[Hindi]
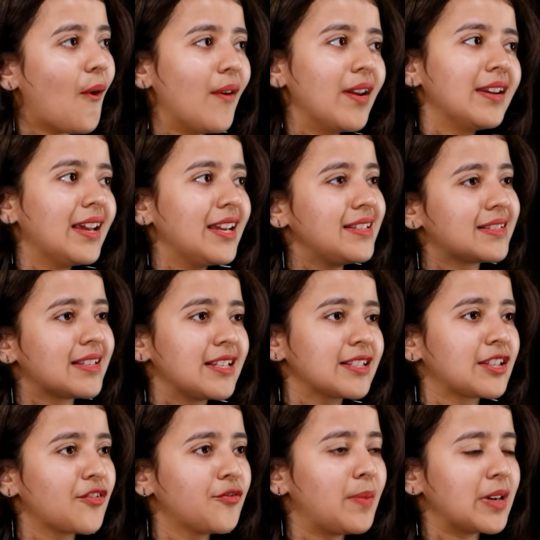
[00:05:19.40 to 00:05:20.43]
ऑनलाइन से
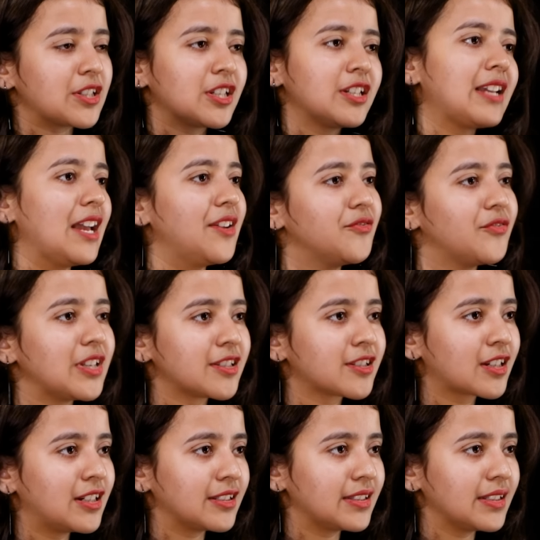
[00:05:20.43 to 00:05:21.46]
सिर्फ बच्चे टाइम
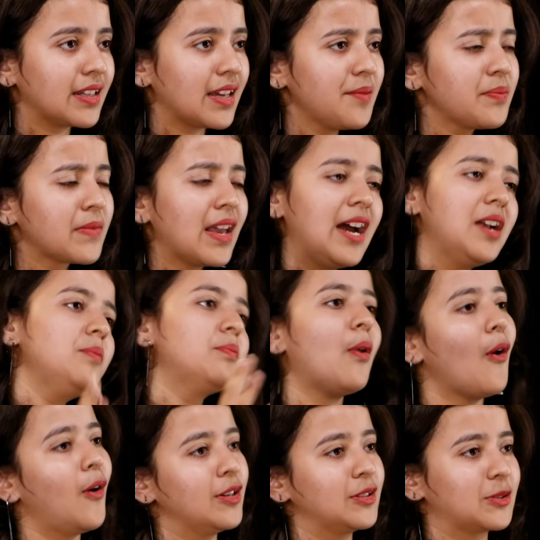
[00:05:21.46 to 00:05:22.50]
वेस्ट करते हैं एंड
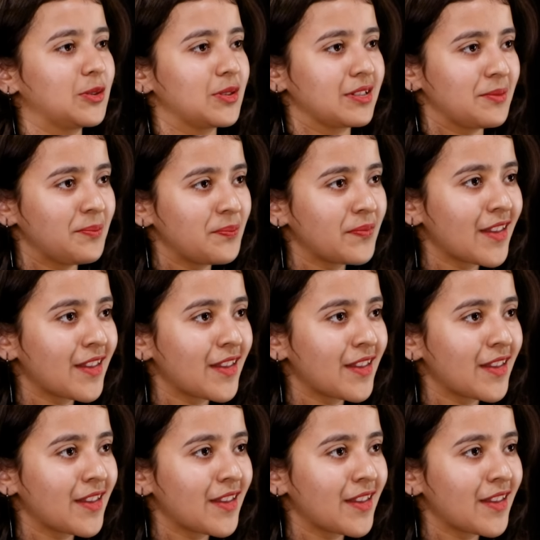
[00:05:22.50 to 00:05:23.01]
बहुत कुछ